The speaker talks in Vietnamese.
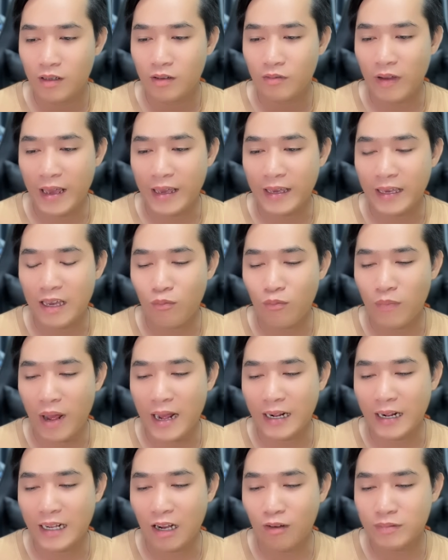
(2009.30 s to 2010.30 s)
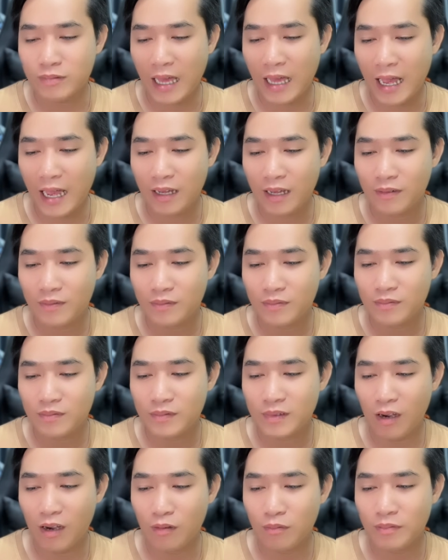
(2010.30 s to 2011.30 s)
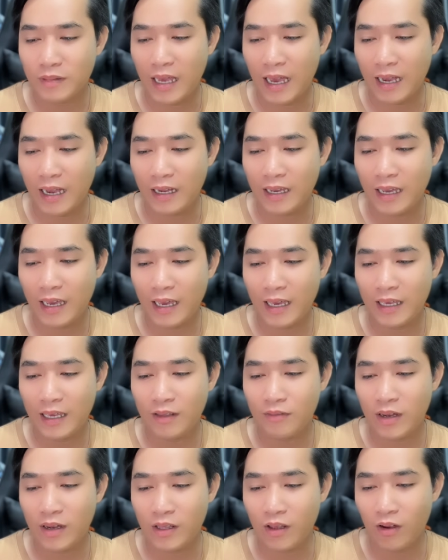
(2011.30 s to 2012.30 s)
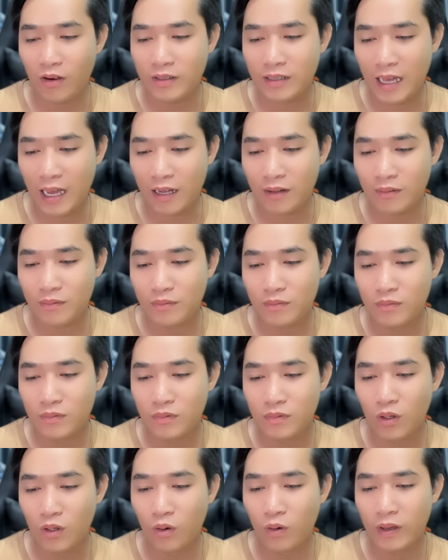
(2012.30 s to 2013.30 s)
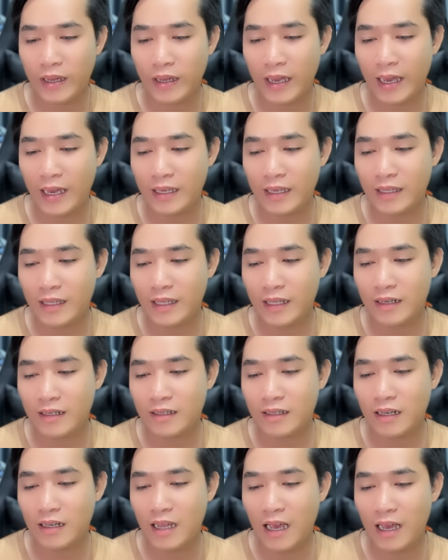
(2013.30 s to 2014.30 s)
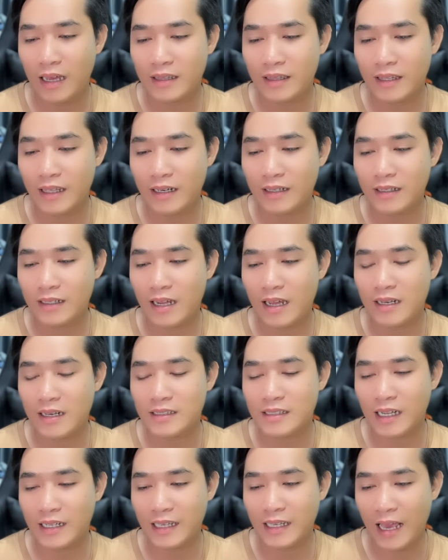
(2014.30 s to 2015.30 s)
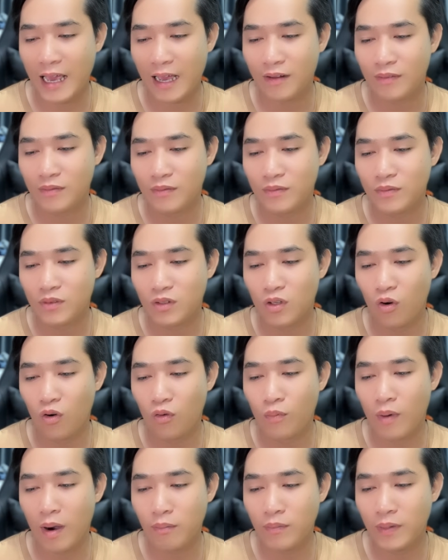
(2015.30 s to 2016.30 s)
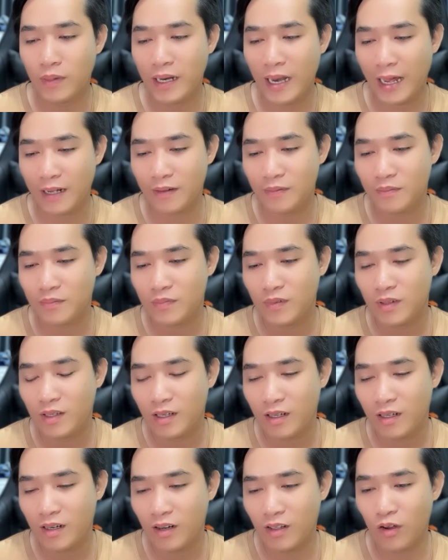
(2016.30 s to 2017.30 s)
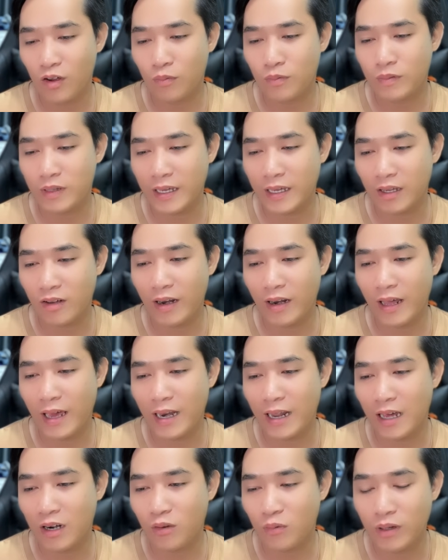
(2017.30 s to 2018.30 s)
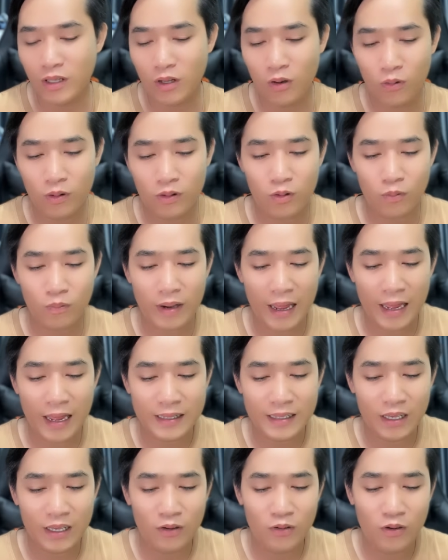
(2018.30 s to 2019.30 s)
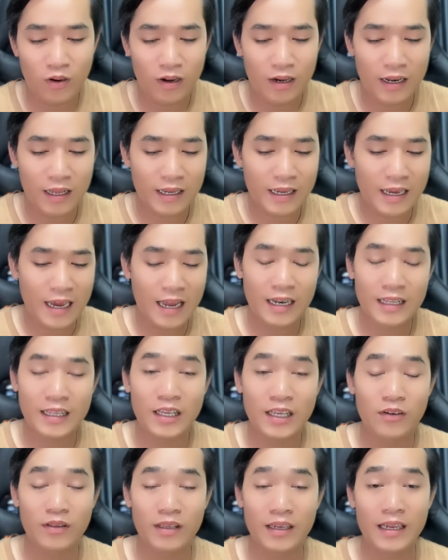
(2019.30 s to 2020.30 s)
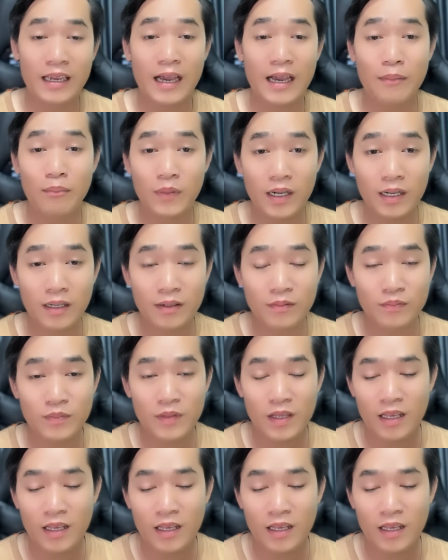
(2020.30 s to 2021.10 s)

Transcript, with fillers: Vậy công bằng không ta? Công nhận hay và giỏi thật. Thua ngay chính, à, chính trên sân nhà. Dù bóng mới lăn. Nói chung thì có lẽ là anh Nguyên Vũ anh cũng đã chịu gọi là khá là nhiều những cái ấm ức.